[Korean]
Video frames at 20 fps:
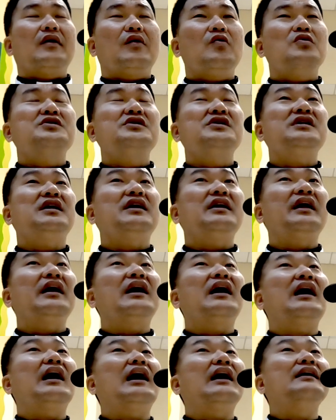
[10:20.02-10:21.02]
혹시나
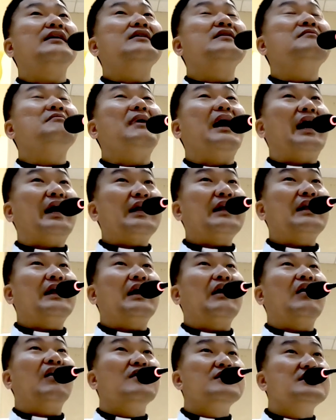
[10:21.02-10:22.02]
내가 하는
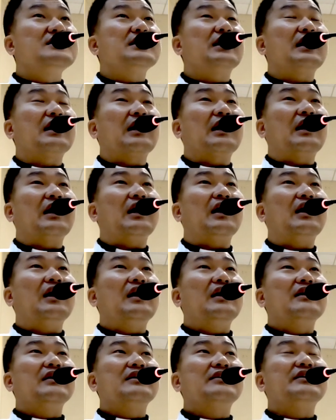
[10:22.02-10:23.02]
말이나
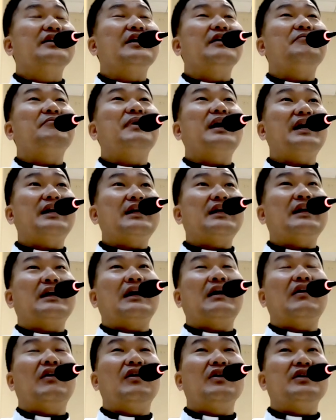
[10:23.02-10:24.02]
언사가 그의
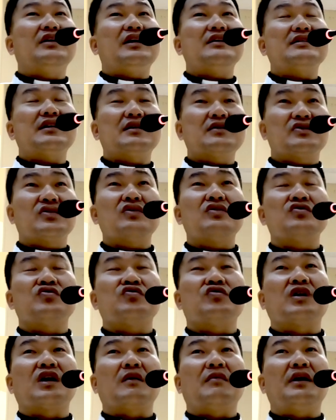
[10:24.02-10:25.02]
팔이나 어디에 상처를
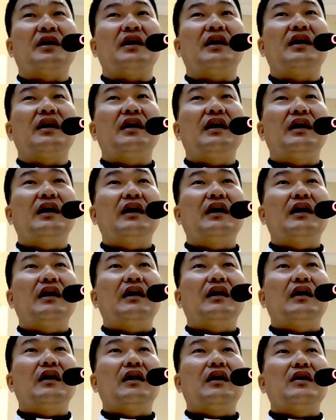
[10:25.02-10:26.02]
줄까봐
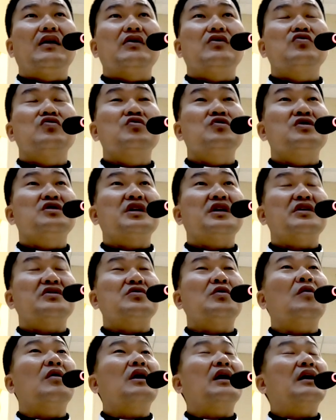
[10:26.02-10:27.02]
숫째
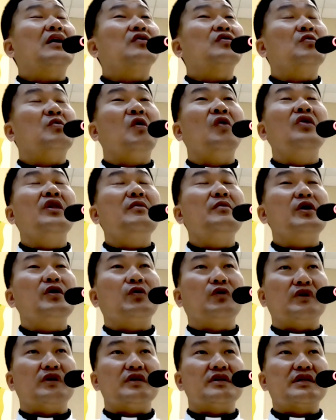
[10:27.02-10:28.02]
손가락도 못
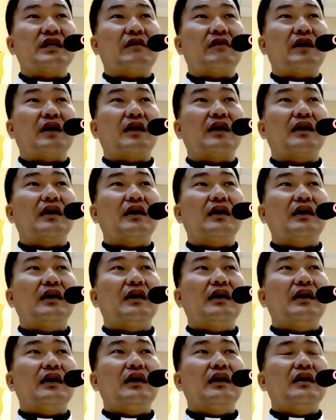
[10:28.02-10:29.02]
내밀고 있는 상황.
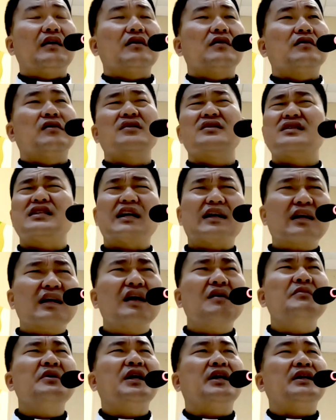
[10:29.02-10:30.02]
그건
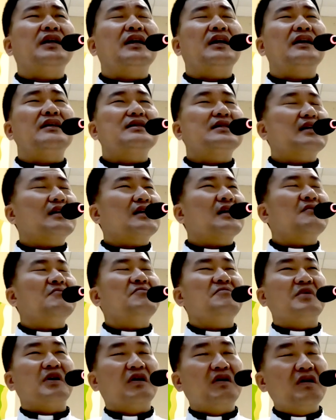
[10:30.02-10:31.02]
착함이 아니라
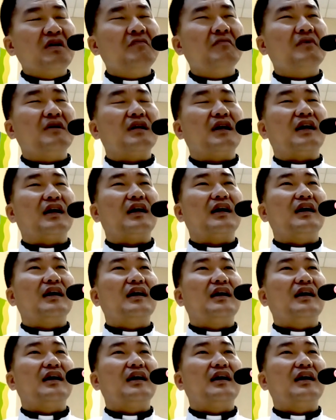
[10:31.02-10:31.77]
착함 병입니다.